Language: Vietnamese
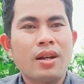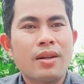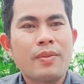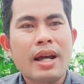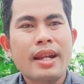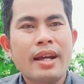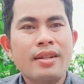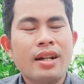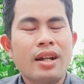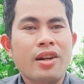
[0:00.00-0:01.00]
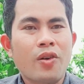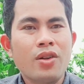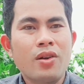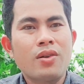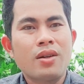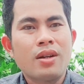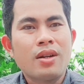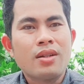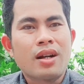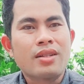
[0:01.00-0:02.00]
ba đang rất là rối luôn,
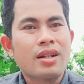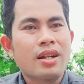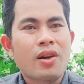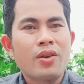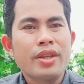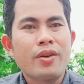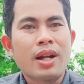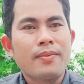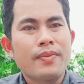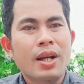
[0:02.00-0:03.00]
thật sự là rối nhiều lắm.